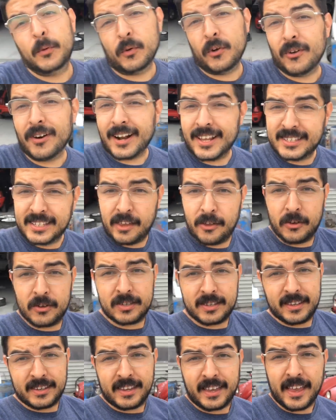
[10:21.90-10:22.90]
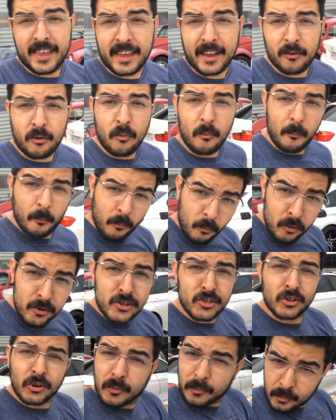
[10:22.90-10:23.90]
bueno, gracias a Dios ya llegó
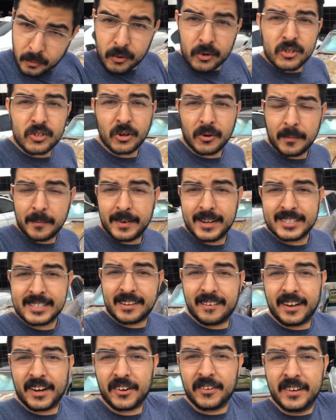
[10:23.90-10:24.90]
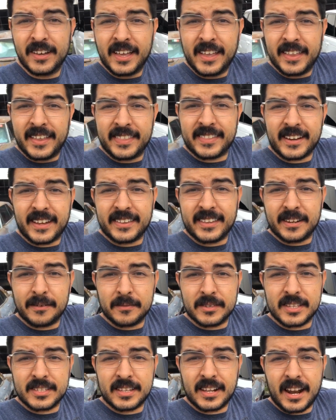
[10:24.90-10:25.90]
mucho, mucho más trabajo. entrada
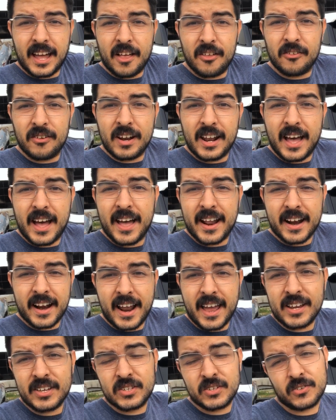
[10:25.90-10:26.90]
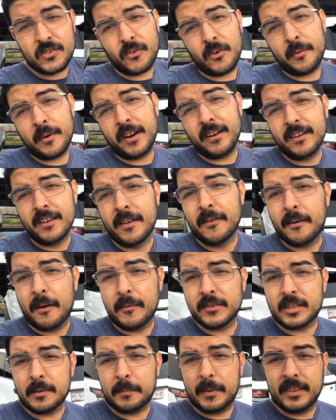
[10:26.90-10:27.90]
tenemos de este lado la Ranch Rover.
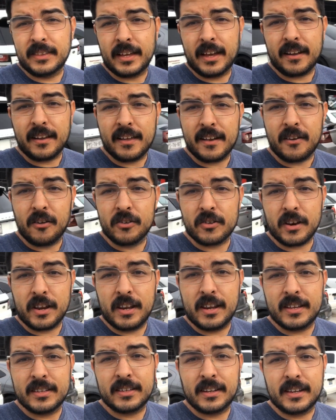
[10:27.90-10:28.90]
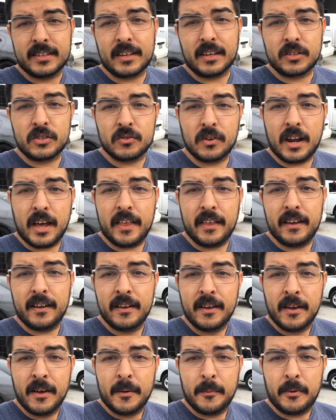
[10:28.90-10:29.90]
Vamos a pintar los en esa chulada.
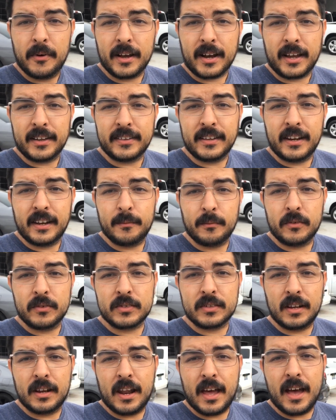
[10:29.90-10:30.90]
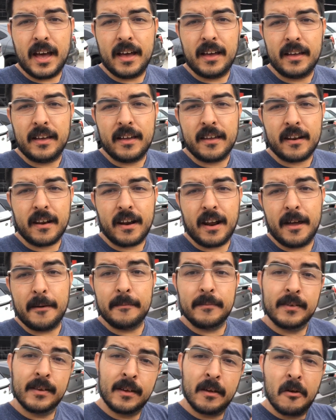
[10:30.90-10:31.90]
Por acá tenemos la Ram.